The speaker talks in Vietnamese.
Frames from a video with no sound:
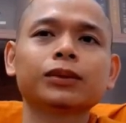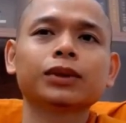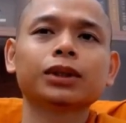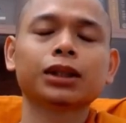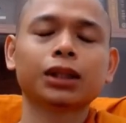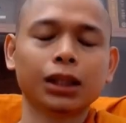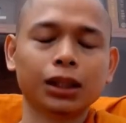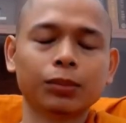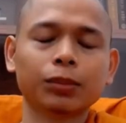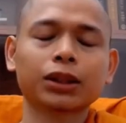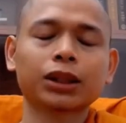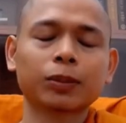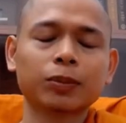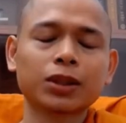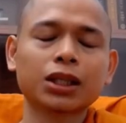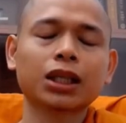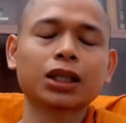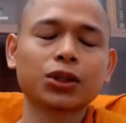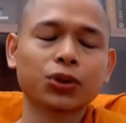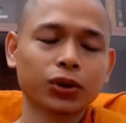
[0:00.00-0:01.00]
khi mà tâm
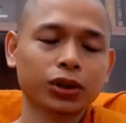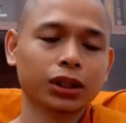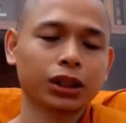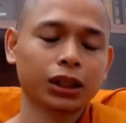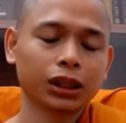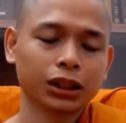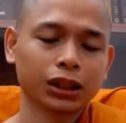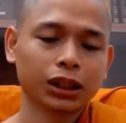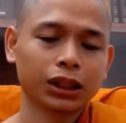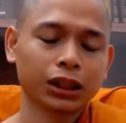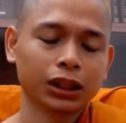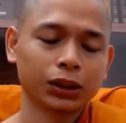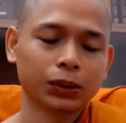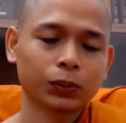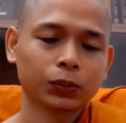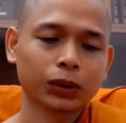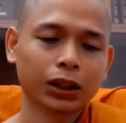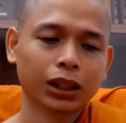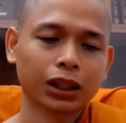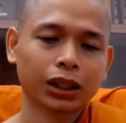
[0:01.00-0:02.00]
sân xuất hiện thì
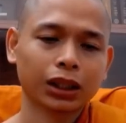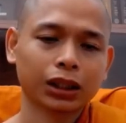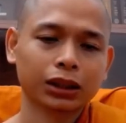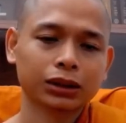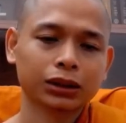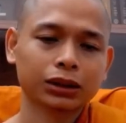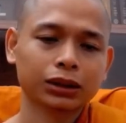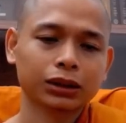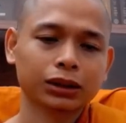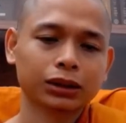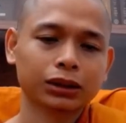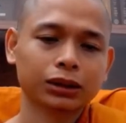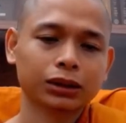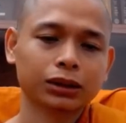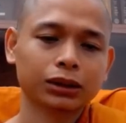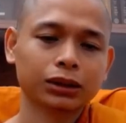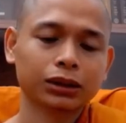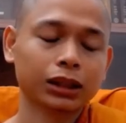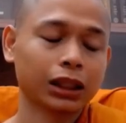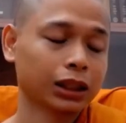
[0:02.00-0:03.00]
chúng ta
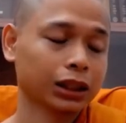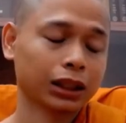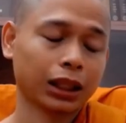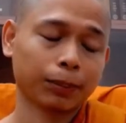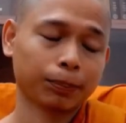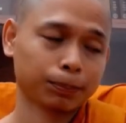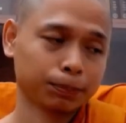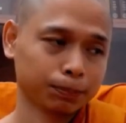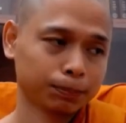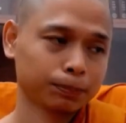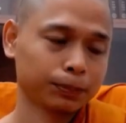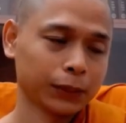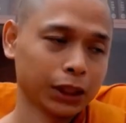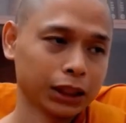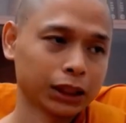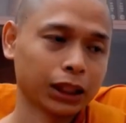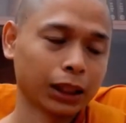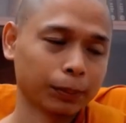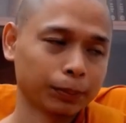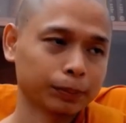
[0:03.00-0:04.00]
nên tập
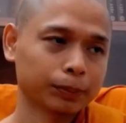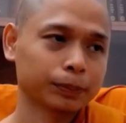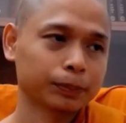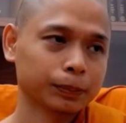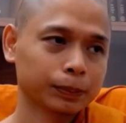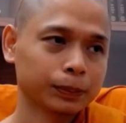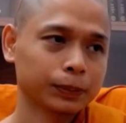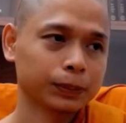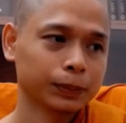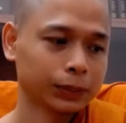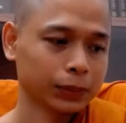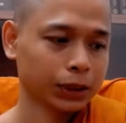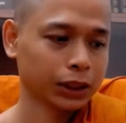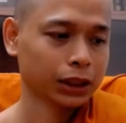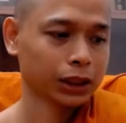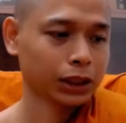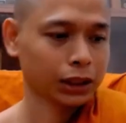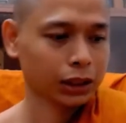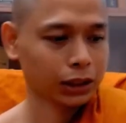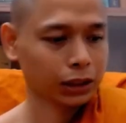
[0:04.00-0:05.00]
nên tập
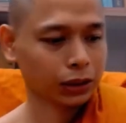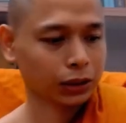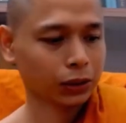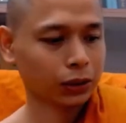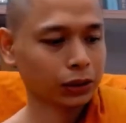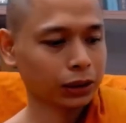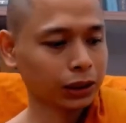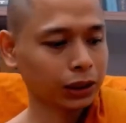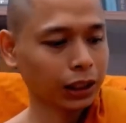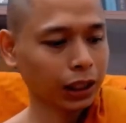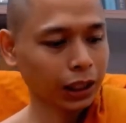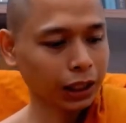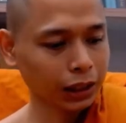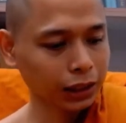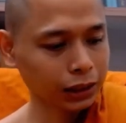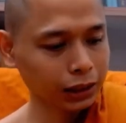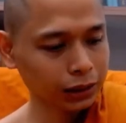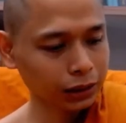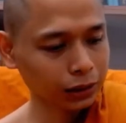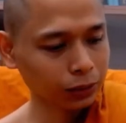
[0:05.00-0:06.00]
có những
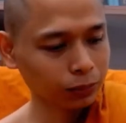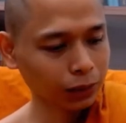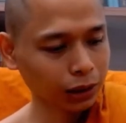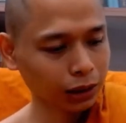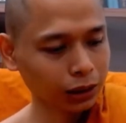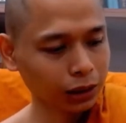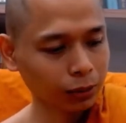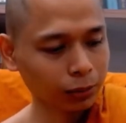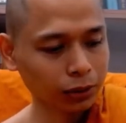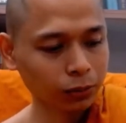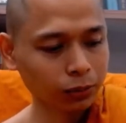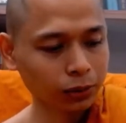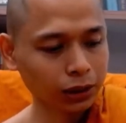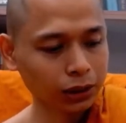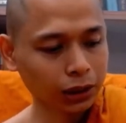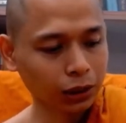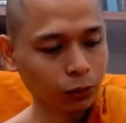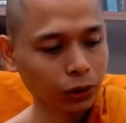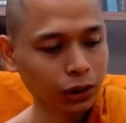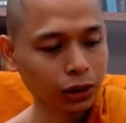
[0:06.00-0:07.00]
cái chúng ta nếu mà chúng ta
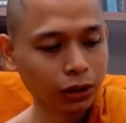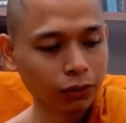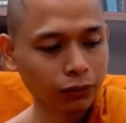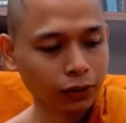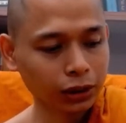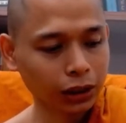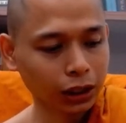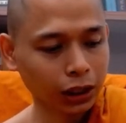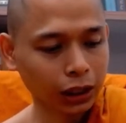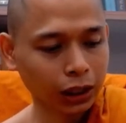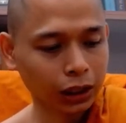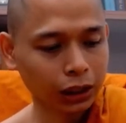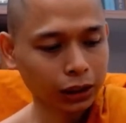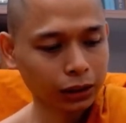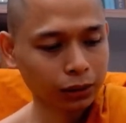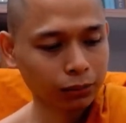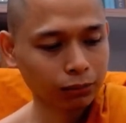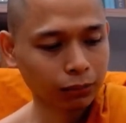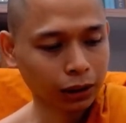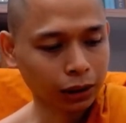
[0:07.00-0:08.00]
giải quyết được vấn
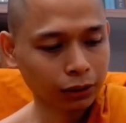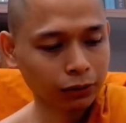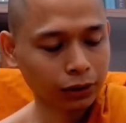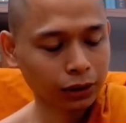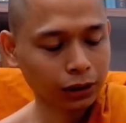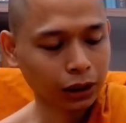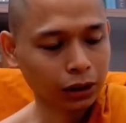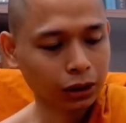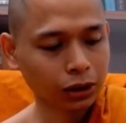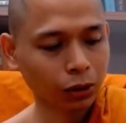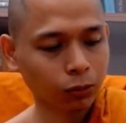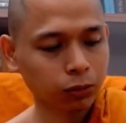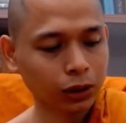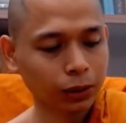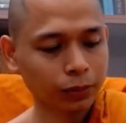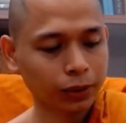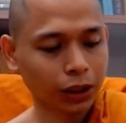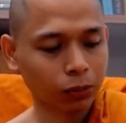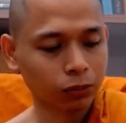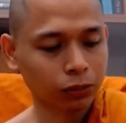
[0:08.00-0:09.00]
đề mà cái vấn đề nó không
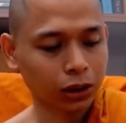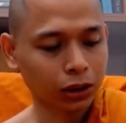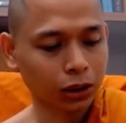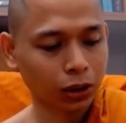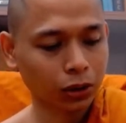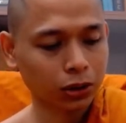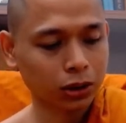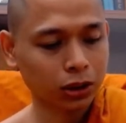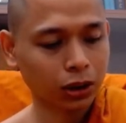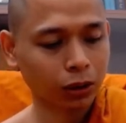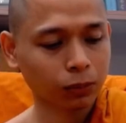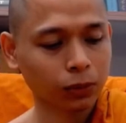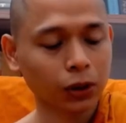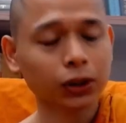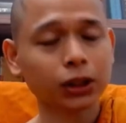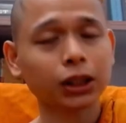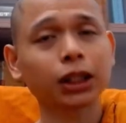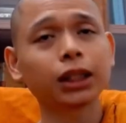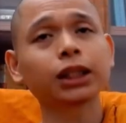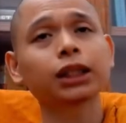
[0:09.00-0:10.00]
nghiêm trọng thì thôi sẽ không nói
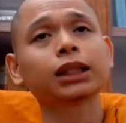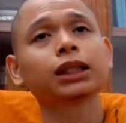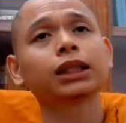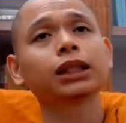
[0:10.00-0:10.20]
tới